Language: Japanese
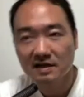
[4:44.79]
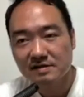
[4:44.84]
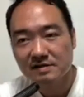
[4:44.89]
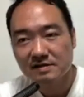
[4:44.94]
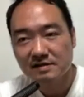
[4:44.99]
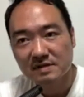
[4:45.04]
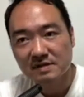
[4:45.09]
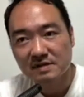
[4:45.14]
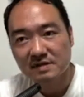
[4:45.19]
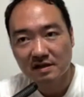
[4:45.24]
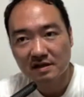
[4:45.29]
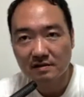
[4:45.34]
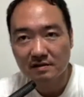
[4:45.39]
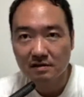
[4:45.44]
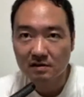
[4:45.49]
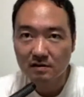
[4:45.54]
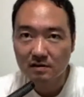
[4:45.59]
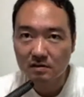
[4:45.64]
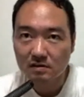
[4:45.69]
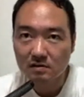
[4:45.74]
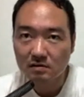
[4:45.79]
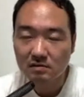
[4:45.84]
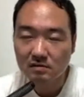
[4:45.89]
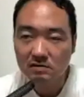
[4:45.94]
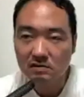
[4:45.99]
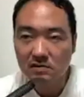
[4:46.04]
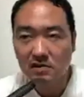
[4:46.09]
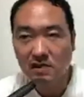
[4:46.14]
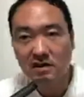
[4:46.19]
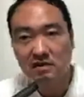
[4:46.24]
3月3日という
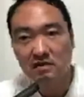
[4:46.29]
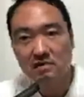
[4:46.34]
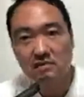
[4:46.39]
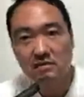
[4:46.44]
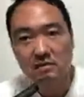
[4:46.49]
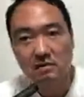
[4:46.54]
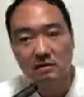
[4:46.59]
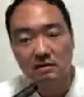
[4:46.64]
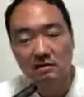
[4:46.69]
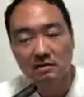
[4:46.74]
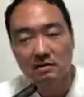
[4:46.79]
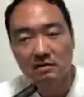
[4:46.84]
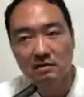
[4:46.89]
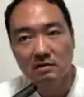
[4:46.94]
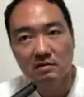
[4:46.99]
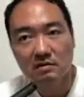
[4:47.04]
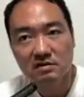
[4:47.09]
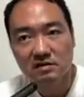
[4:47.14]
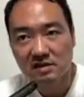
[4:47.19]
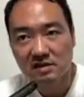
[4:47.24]
と、女の子の